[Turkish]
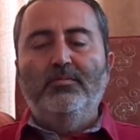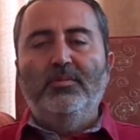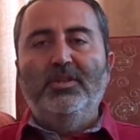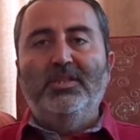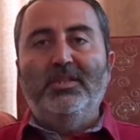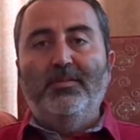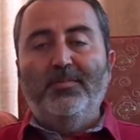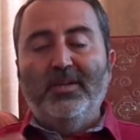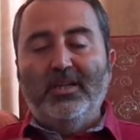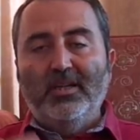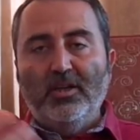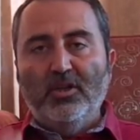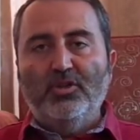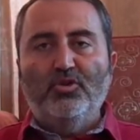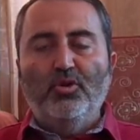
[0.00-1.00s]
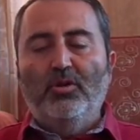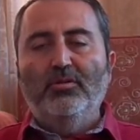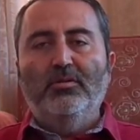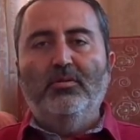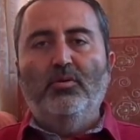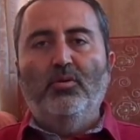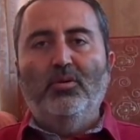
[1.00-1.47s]

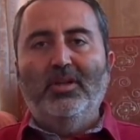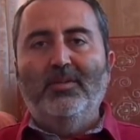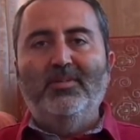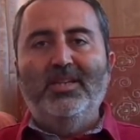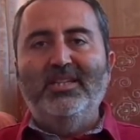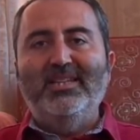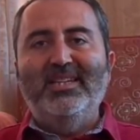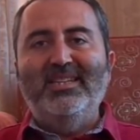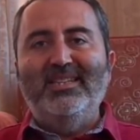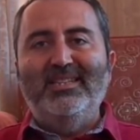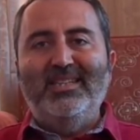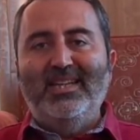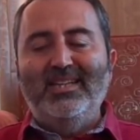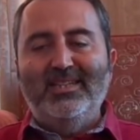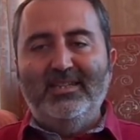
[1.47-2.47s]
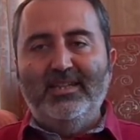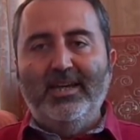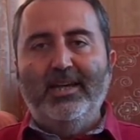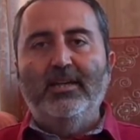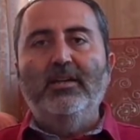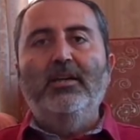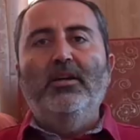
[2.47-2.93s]
spekülasyon olabilecek
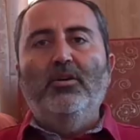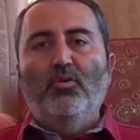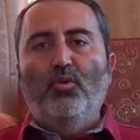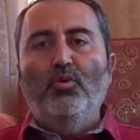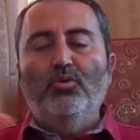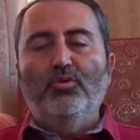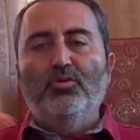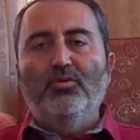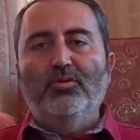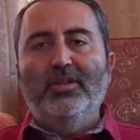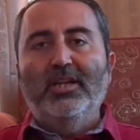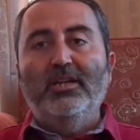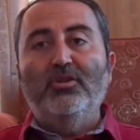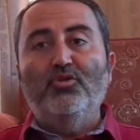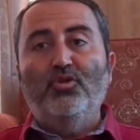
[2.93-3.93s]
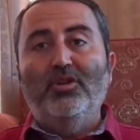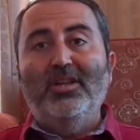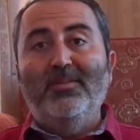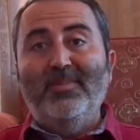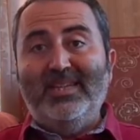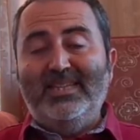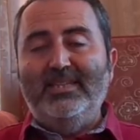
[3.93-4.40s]
nitelikte olduğunu da
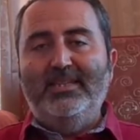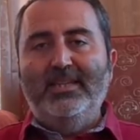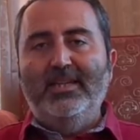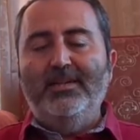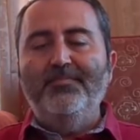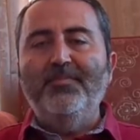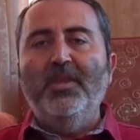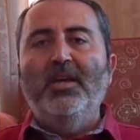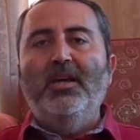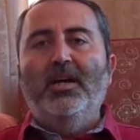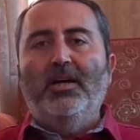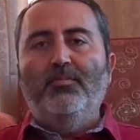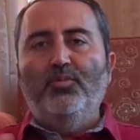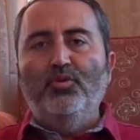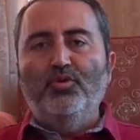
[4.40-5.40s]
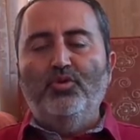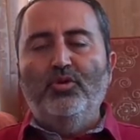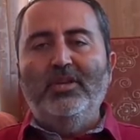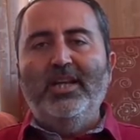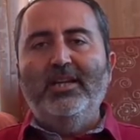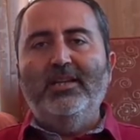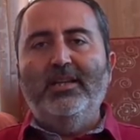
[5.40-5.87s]
söylemek isterim. Ha, bunu
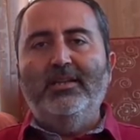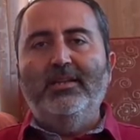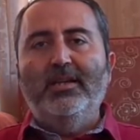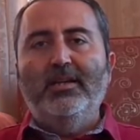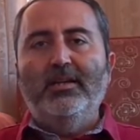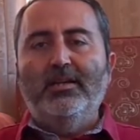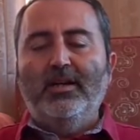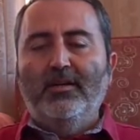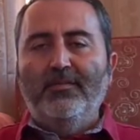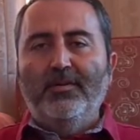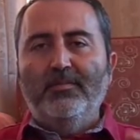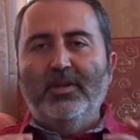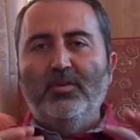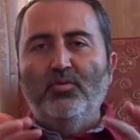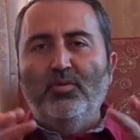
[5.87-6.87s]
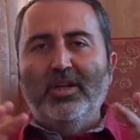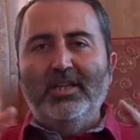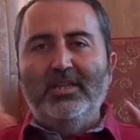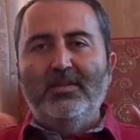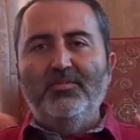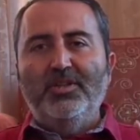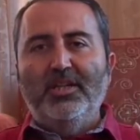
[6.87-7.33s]
söylerken de kafamdan
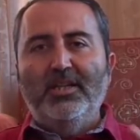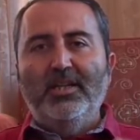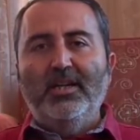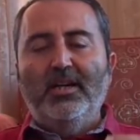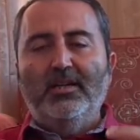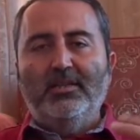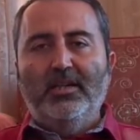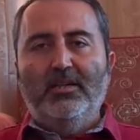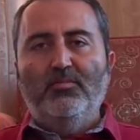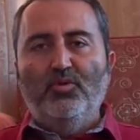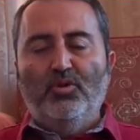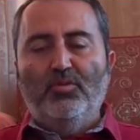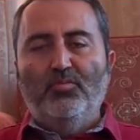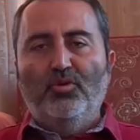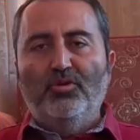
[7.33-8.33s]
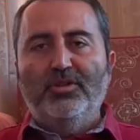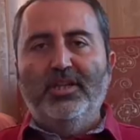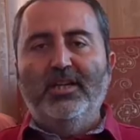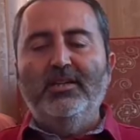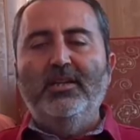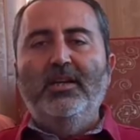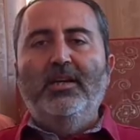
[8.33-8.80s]
ürettiğim şeyleri aktarmıyorum
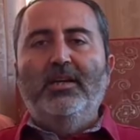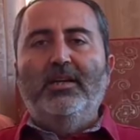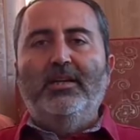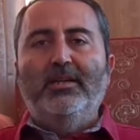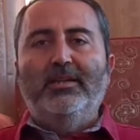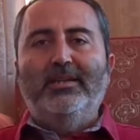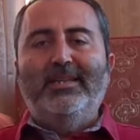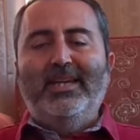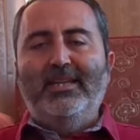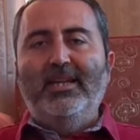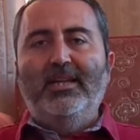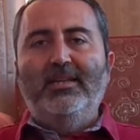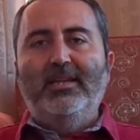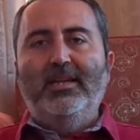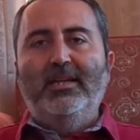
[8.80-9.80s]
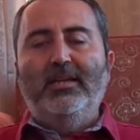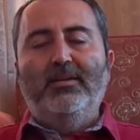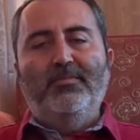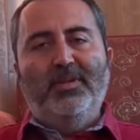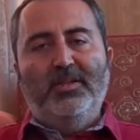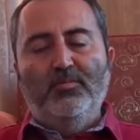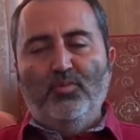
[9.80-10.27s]
dostlar. E,
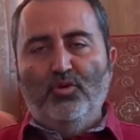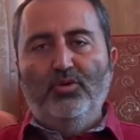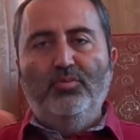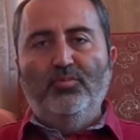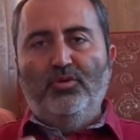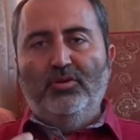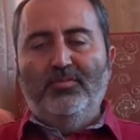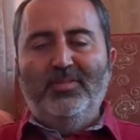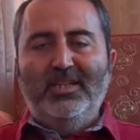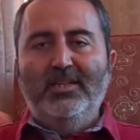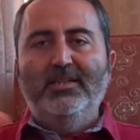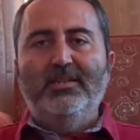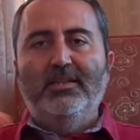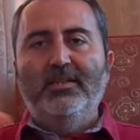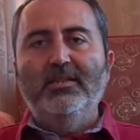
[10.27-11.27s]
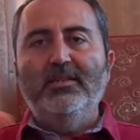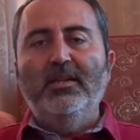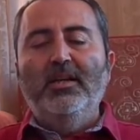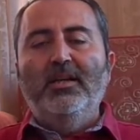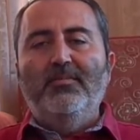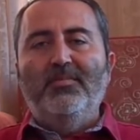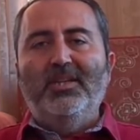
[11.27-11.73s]
genelde benim huyumdur bilirsiniz.
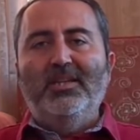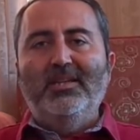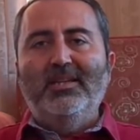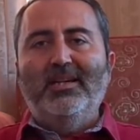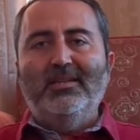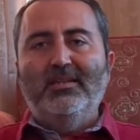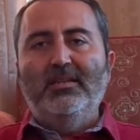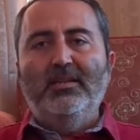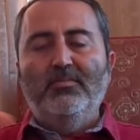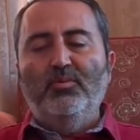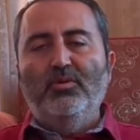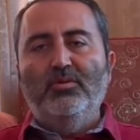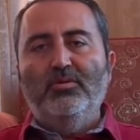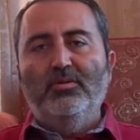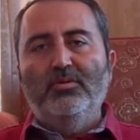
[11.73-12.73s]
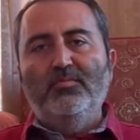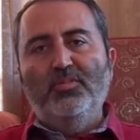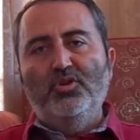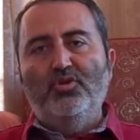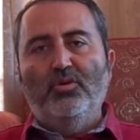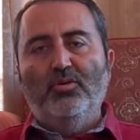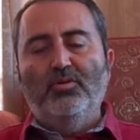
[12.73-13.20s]
Bilgi naklinde bulunduğum
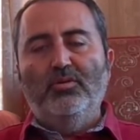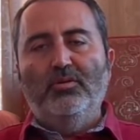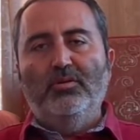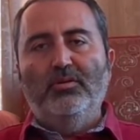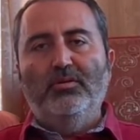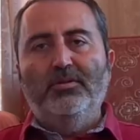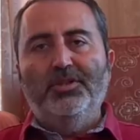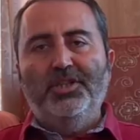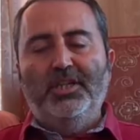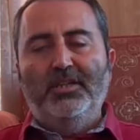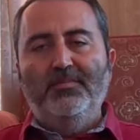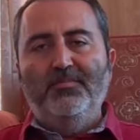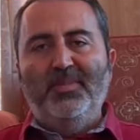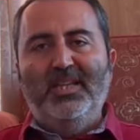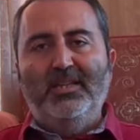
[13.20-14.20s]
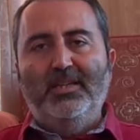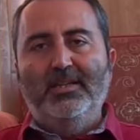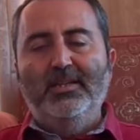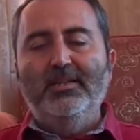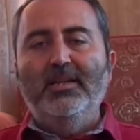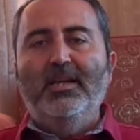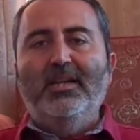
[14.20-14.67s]
birçok e, şeyin,
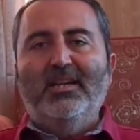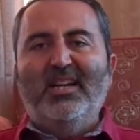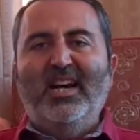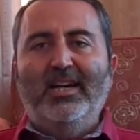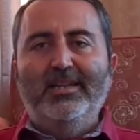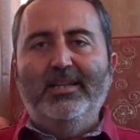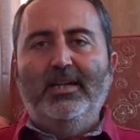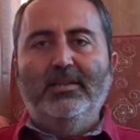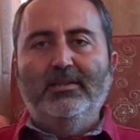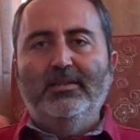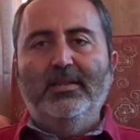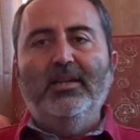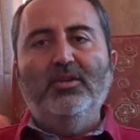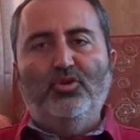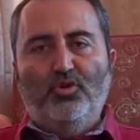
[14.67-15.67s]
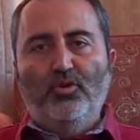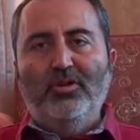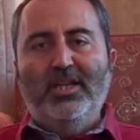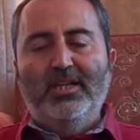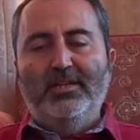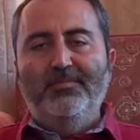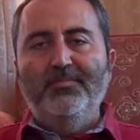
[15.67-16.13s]
bilginin kaynağını da
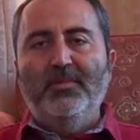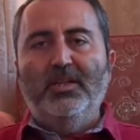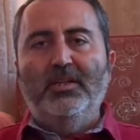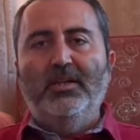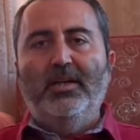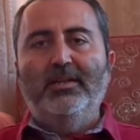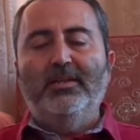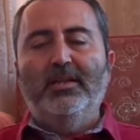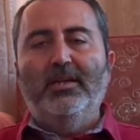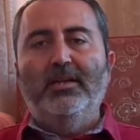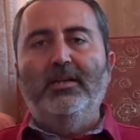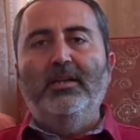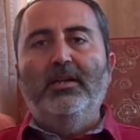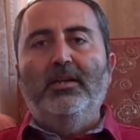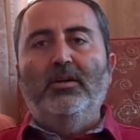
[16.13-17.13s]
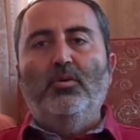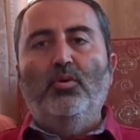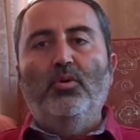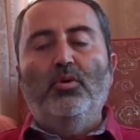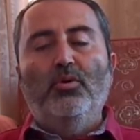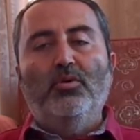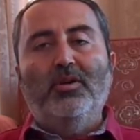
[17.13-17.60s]
söylerim. E, hatta
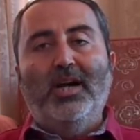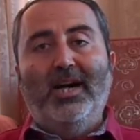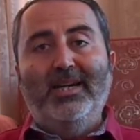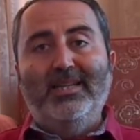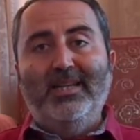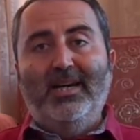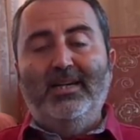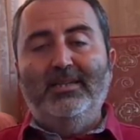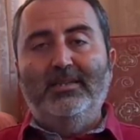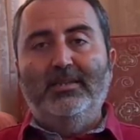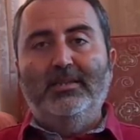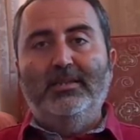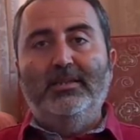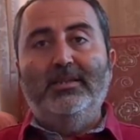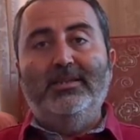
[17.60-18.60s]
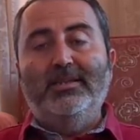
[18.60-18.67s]
o kaynağın e,